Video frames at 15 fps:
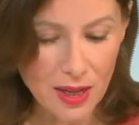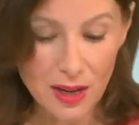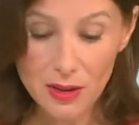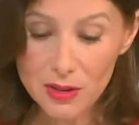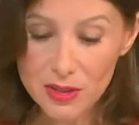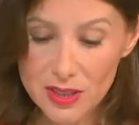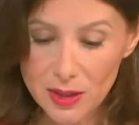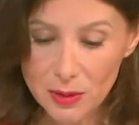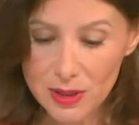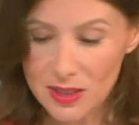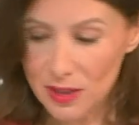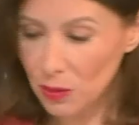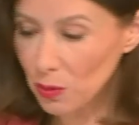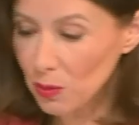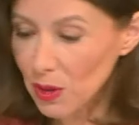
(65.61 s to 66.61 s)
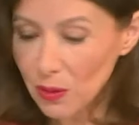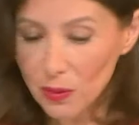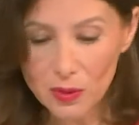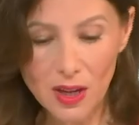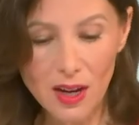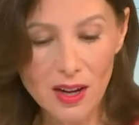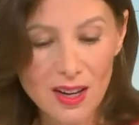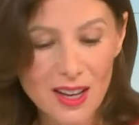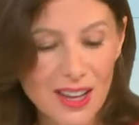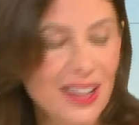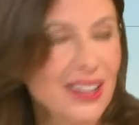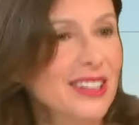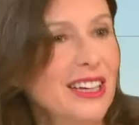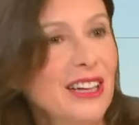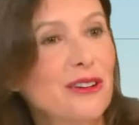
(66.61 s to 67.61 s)
Alors, Scaleway, ça tombe bien, on a
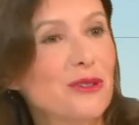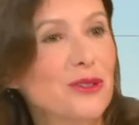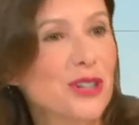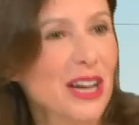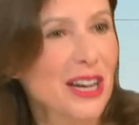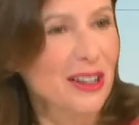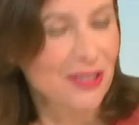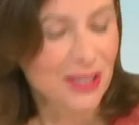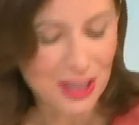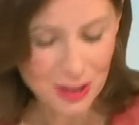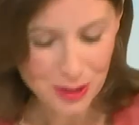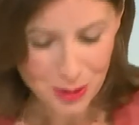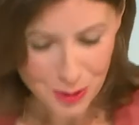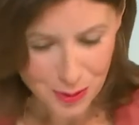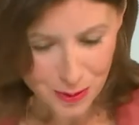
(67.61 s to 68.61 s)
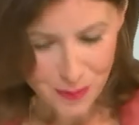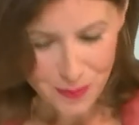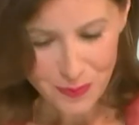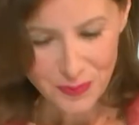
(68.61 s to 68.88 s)
Yann Lechel avec nous.